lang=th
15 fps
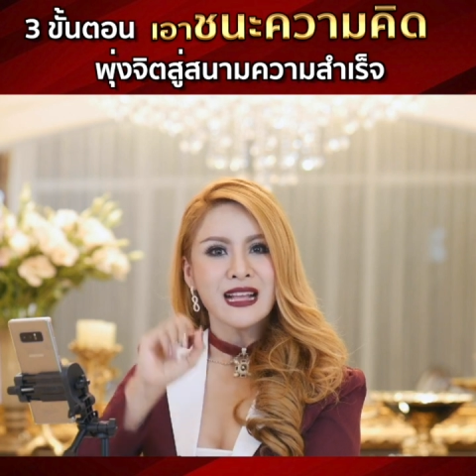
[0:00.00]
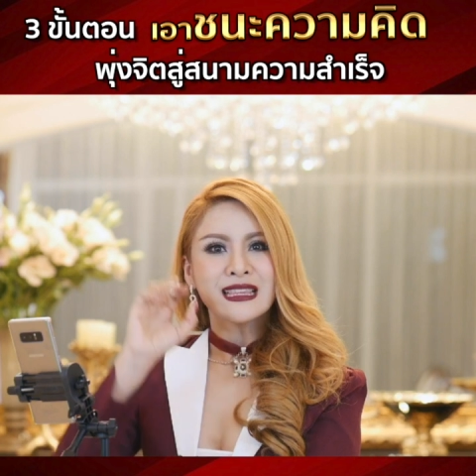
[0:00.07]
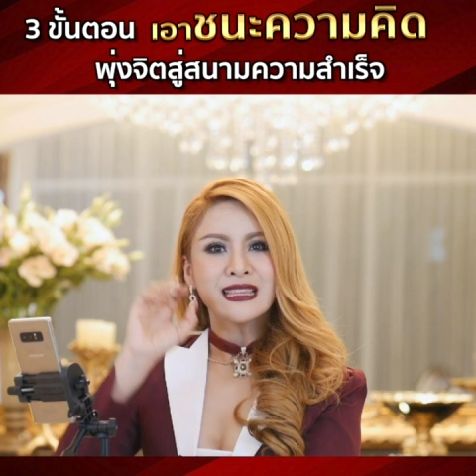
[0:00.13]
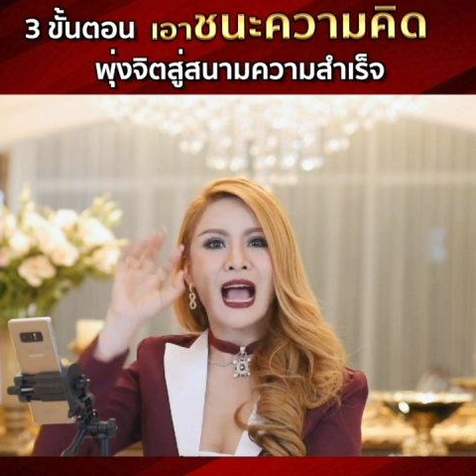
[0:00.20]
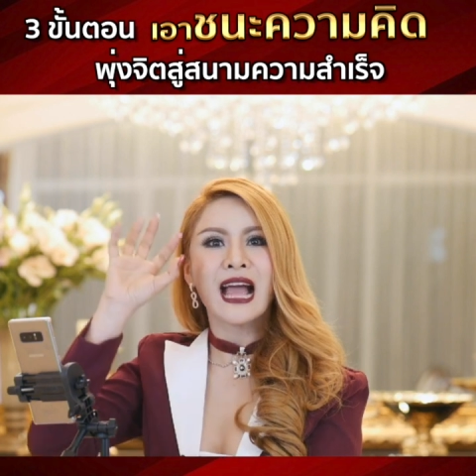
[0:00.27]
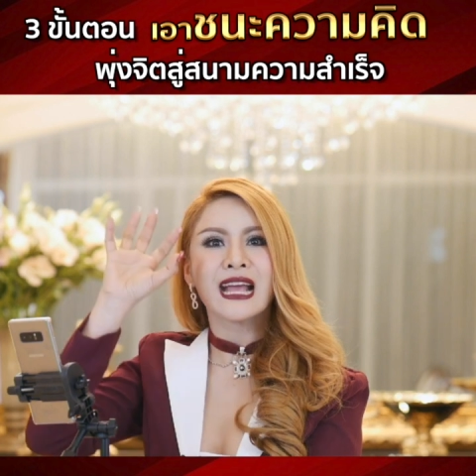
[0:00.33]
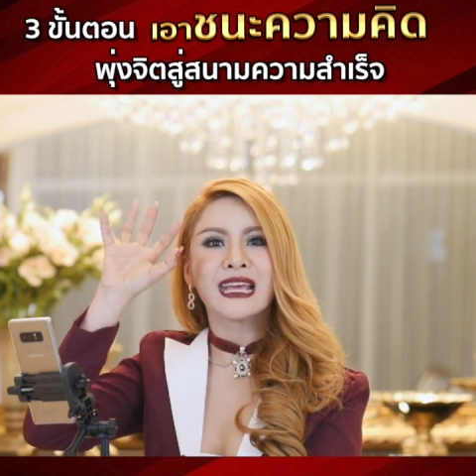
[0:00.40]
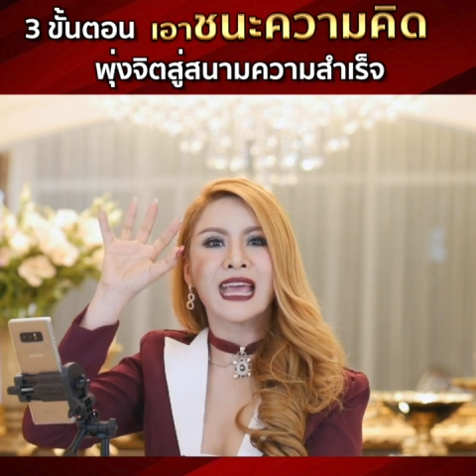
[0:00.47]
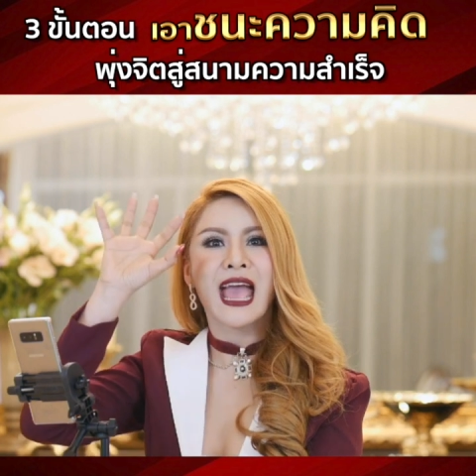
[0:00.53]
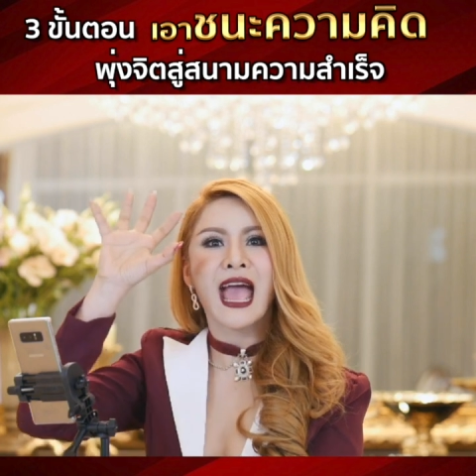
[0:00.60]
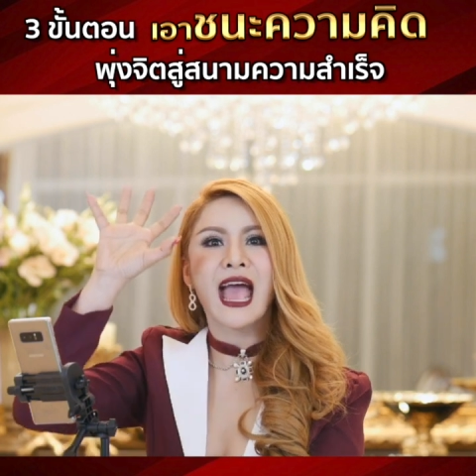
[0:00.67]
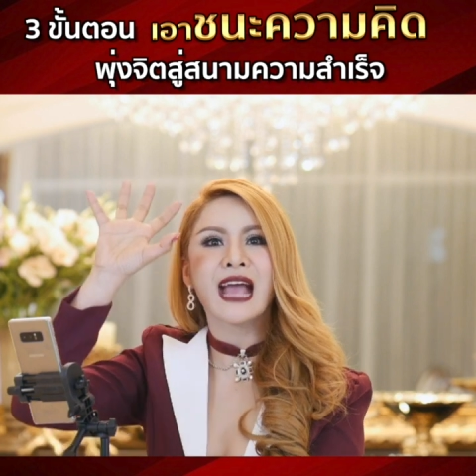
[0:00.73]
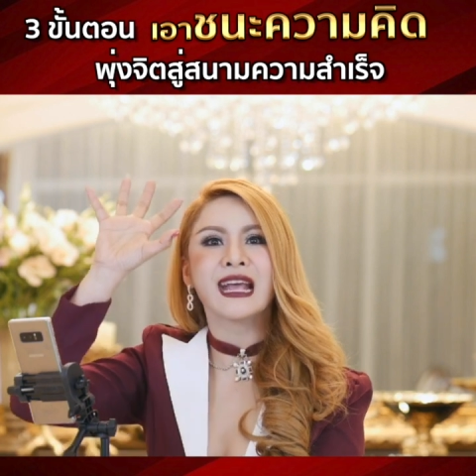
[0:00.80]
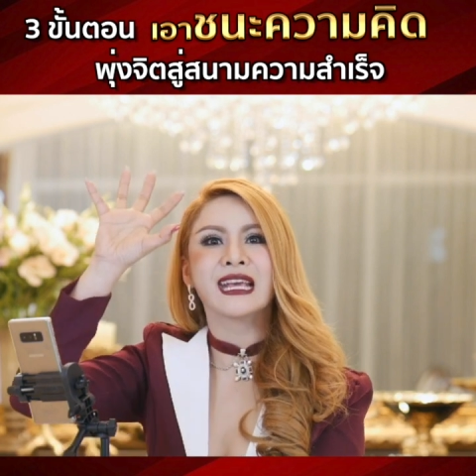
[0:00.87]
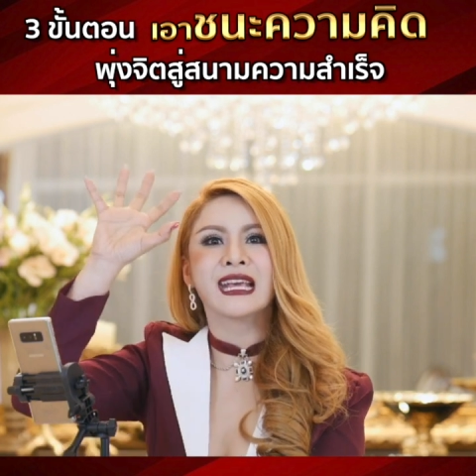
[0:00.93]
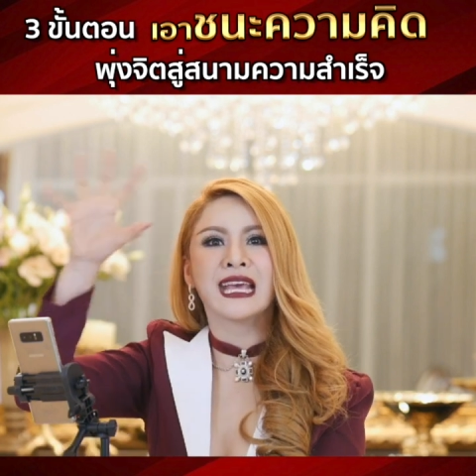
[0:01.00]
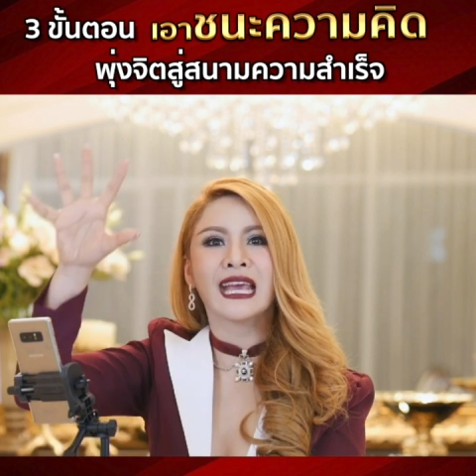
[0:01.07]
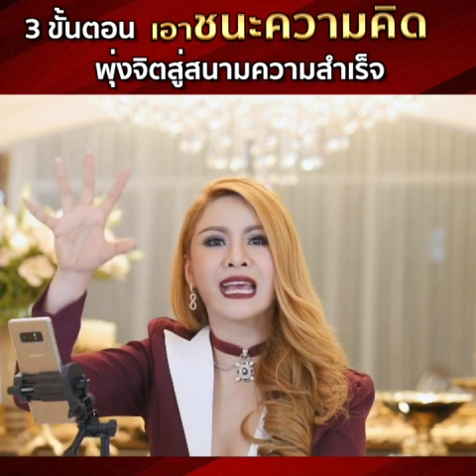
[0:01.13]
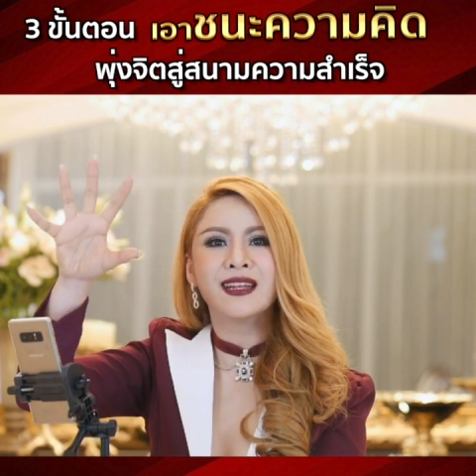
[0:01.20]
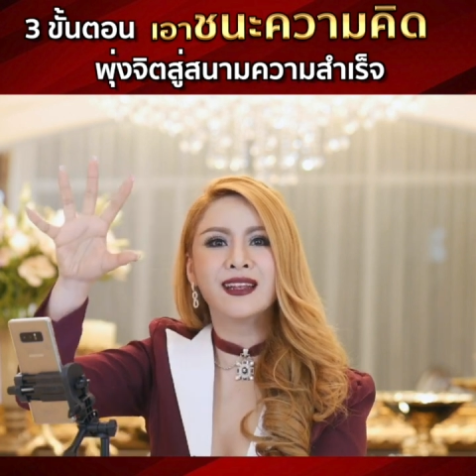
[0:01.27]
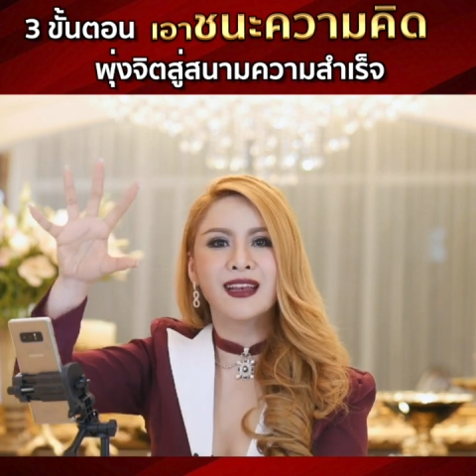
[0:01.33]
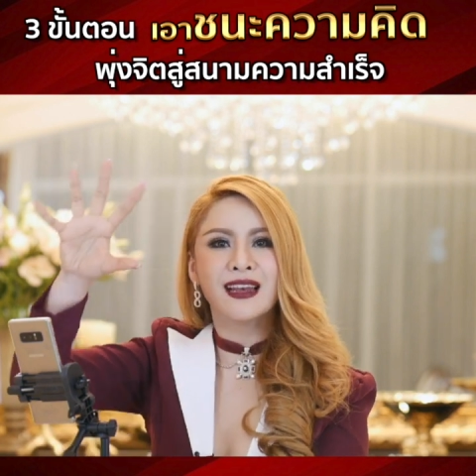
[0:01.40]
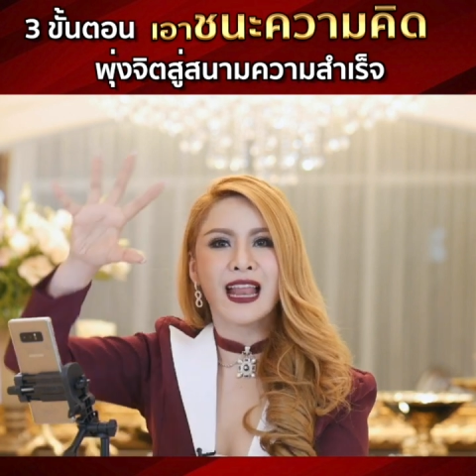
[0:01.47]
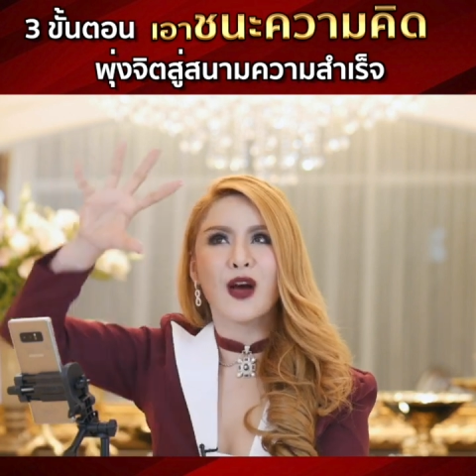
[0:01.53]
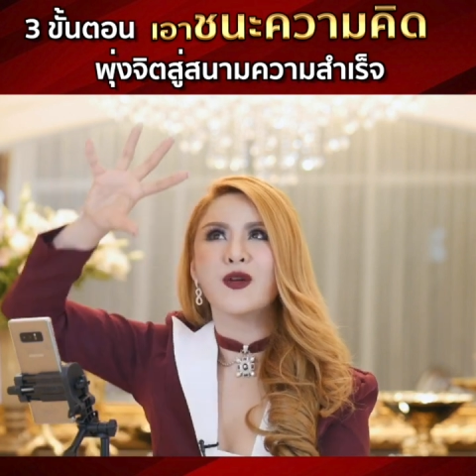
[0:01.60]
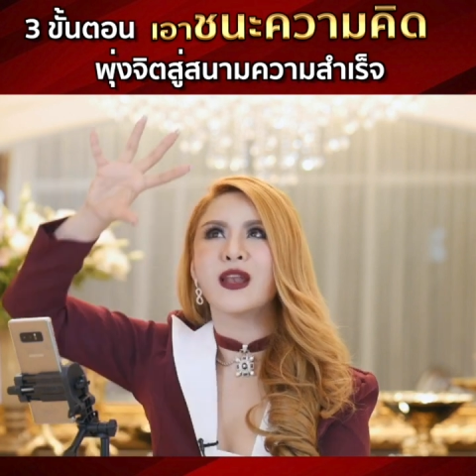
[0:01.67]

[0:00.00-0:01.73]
ถ้าแค่คิดแล้ว